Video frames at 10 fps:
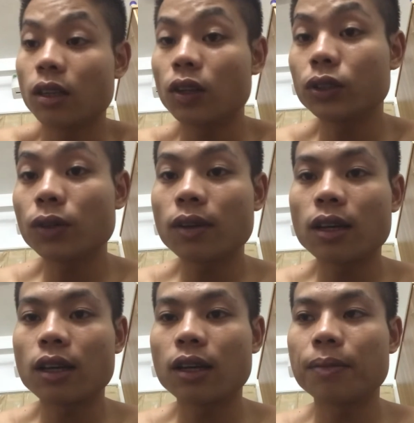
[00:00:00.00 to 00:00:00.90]
nói chung
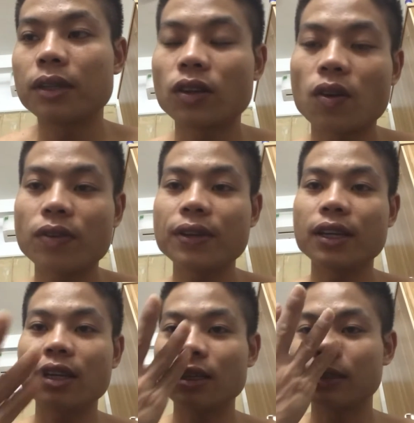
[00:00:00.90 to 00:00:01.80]
là mình nói
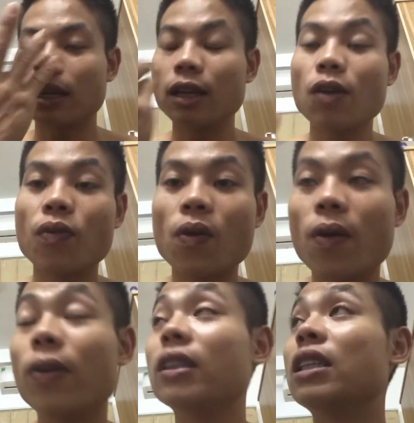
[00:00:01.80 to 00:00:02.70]
về thầy Lộc Phù
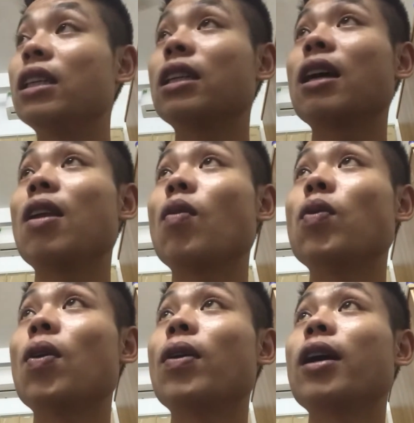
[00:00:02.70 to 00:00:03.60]
Hồ thì thầy Lộc
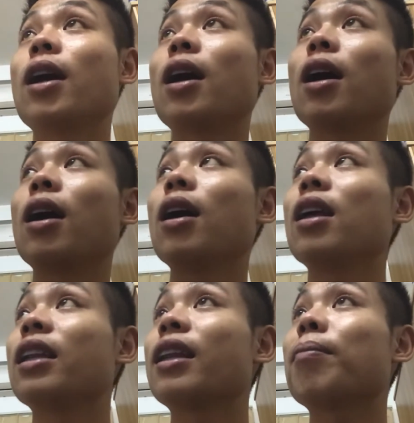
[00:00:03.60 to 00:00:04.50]
Phù Hồ là
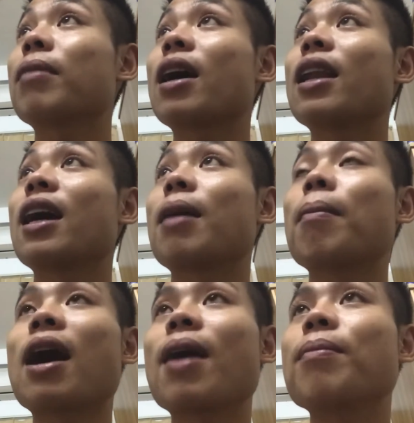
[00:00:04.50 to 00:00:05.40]
năm nay là
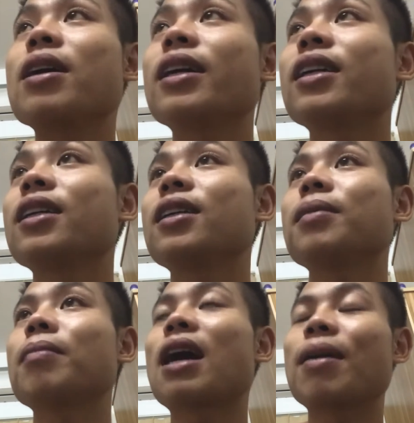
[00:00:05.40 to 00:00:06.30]

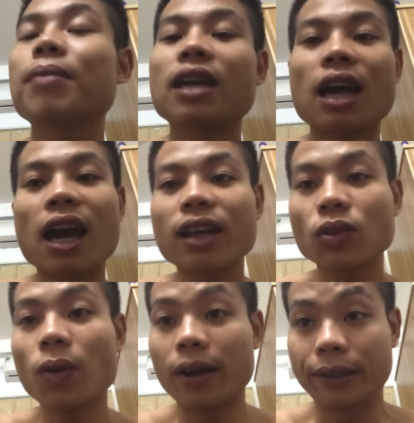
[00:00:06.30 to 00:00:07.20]
30 32
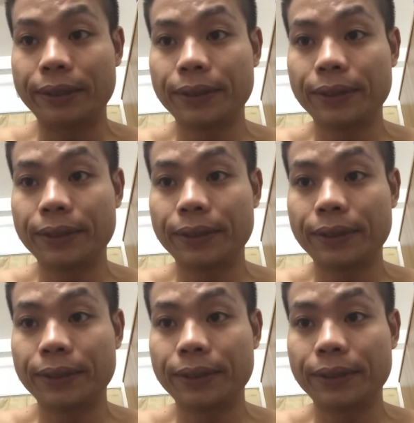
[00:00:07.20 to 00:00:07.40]
tuổi